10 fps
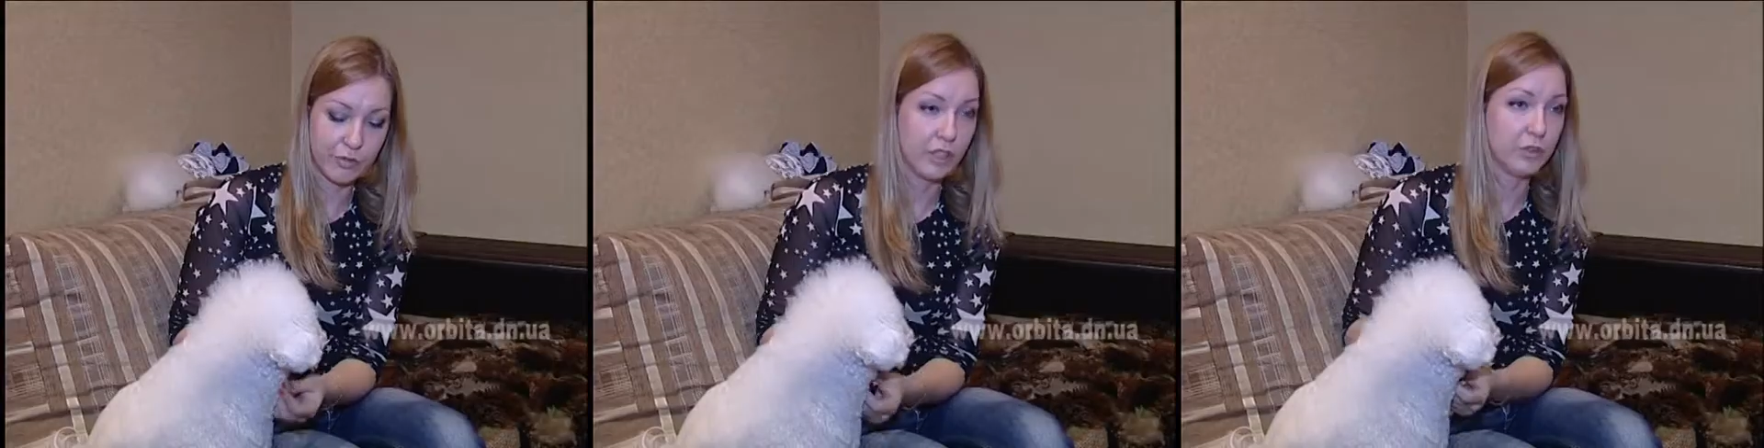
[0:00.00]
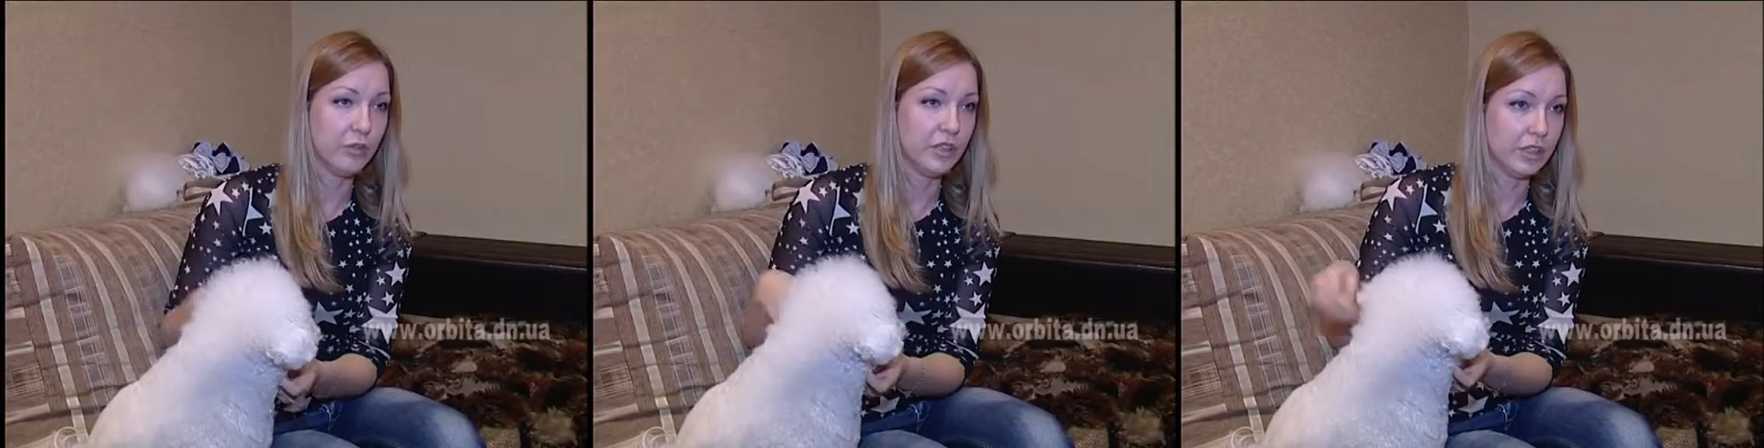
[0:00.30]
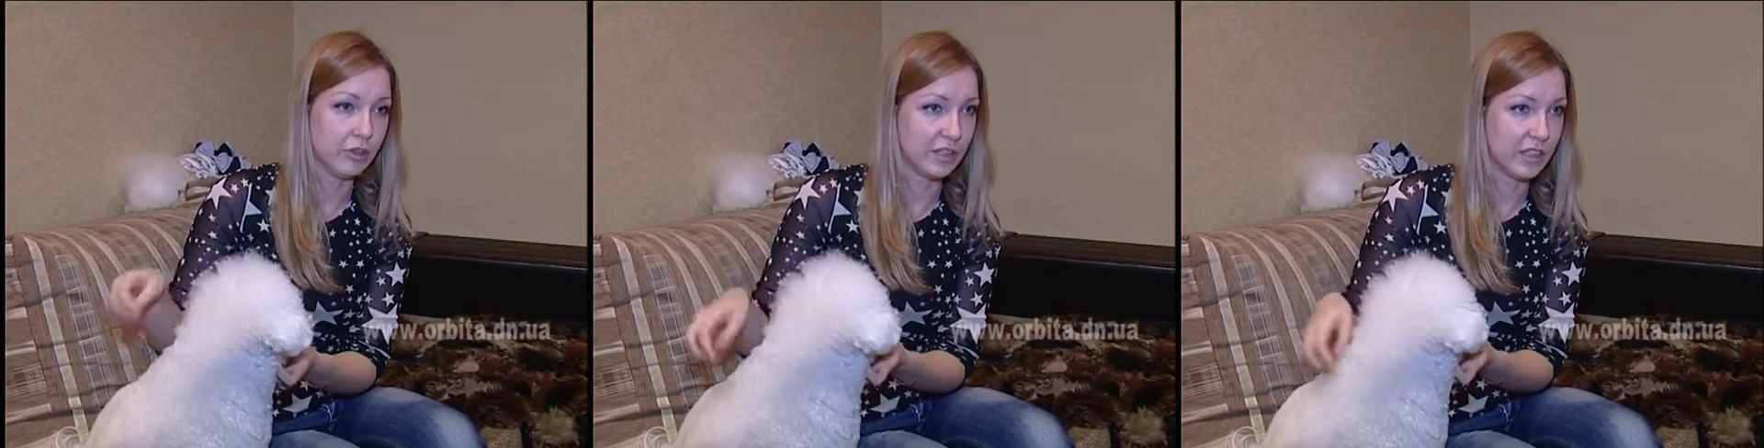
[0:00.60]
колтуны,
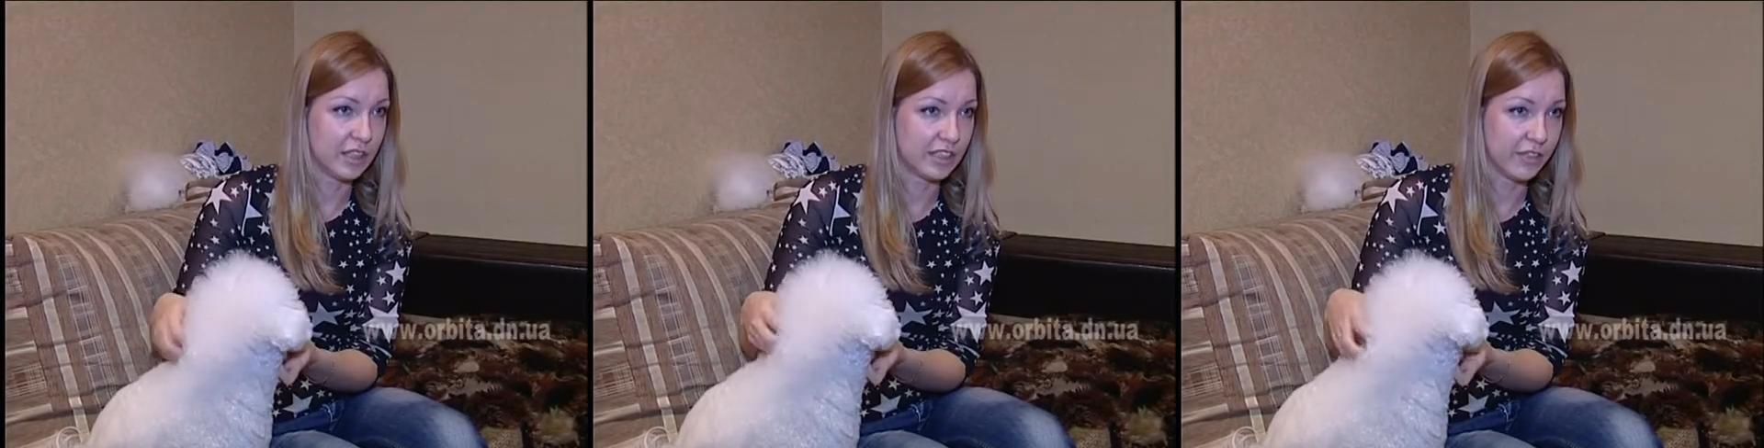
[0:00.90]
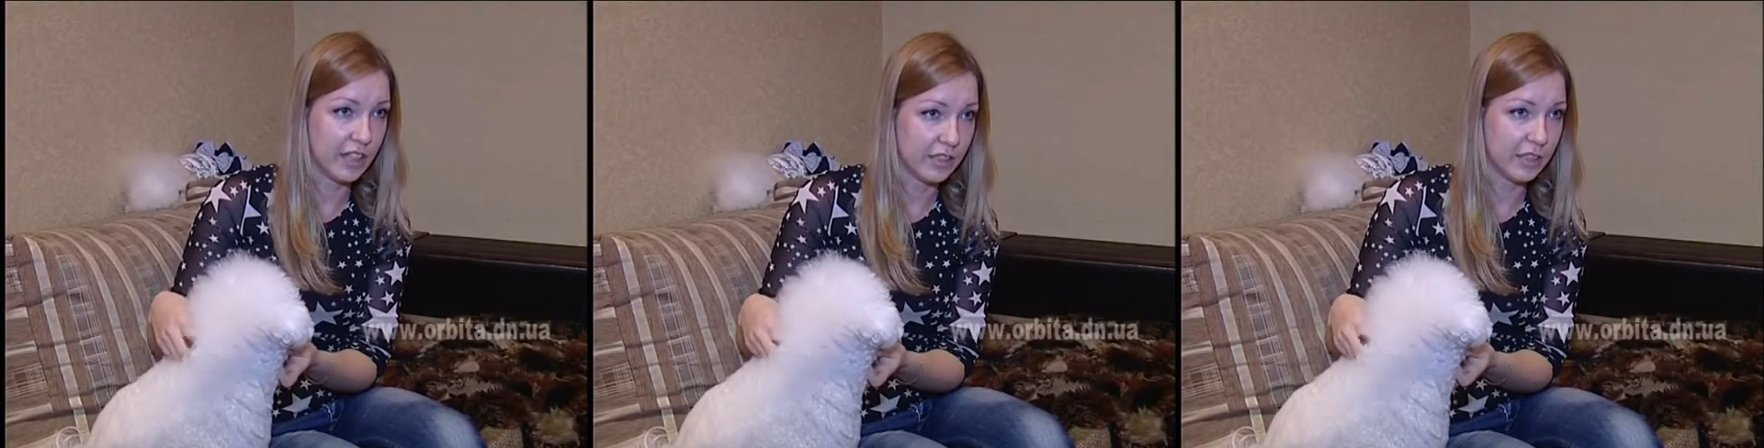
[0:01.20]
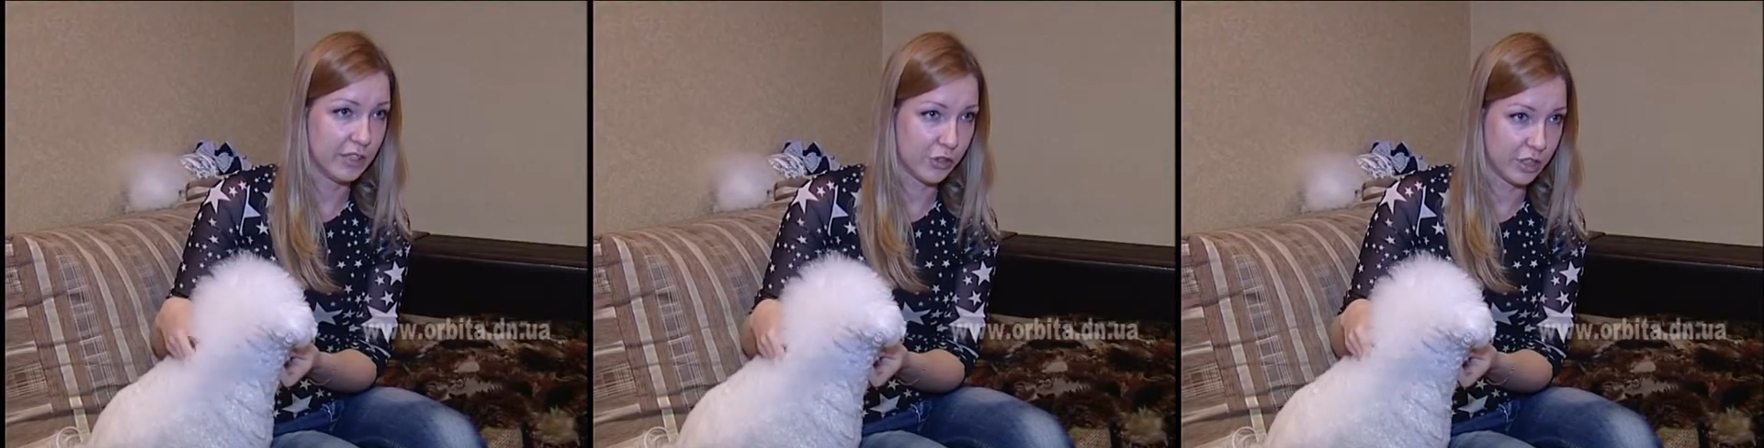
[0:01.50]
то есть это
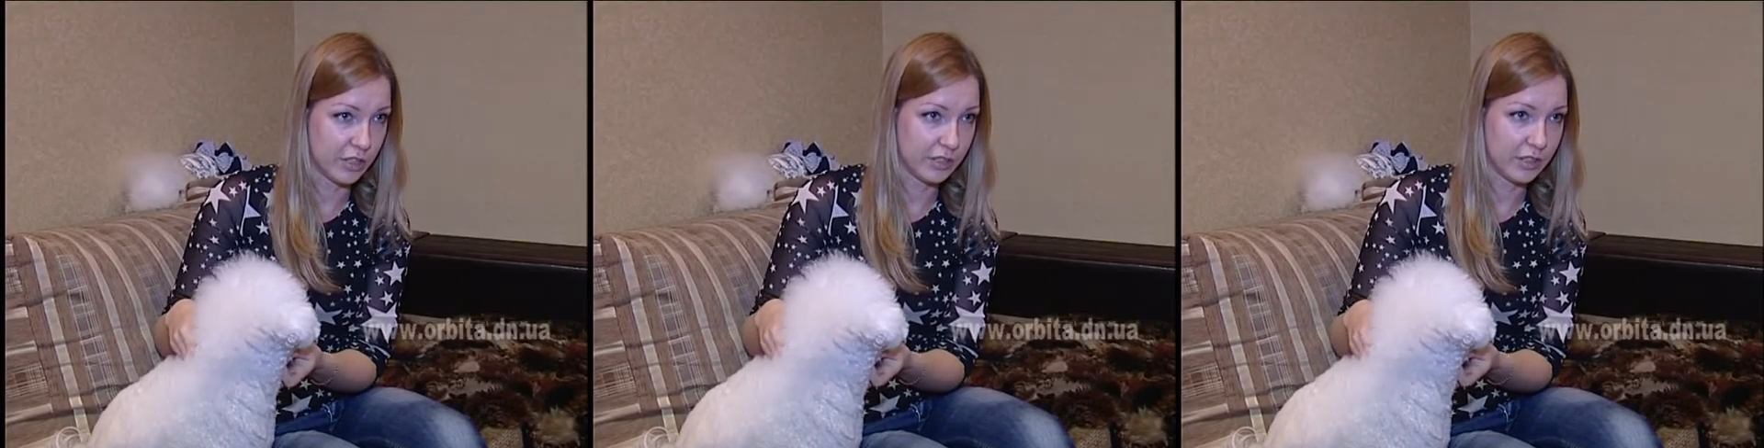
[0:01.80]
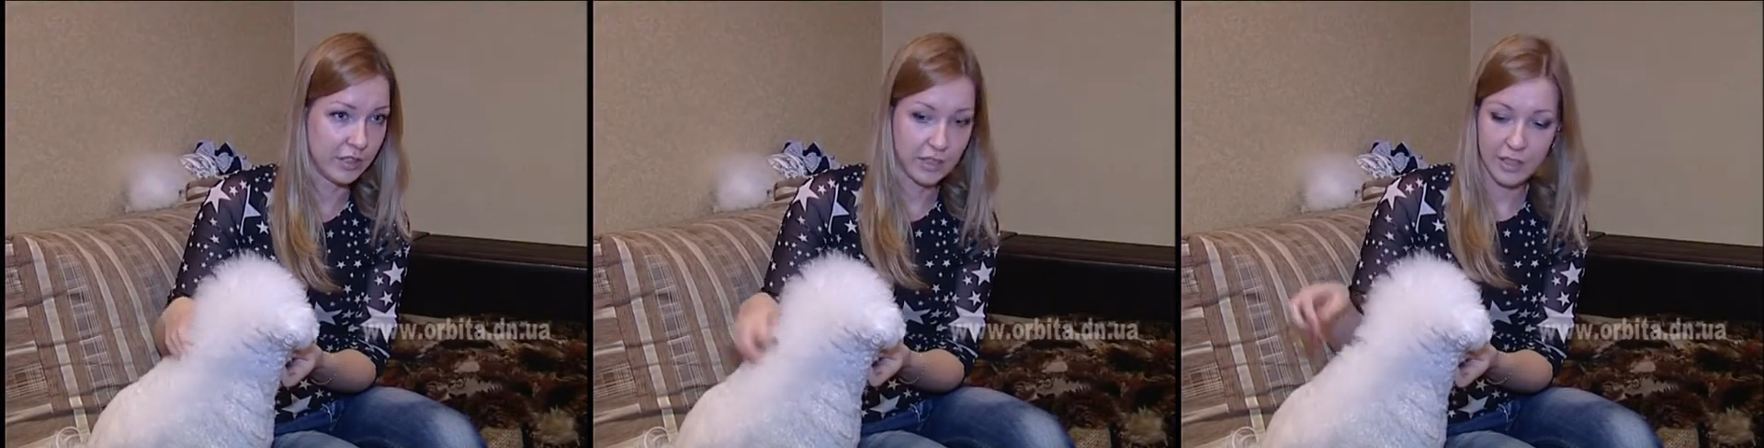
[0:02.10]
сваленная шерсть.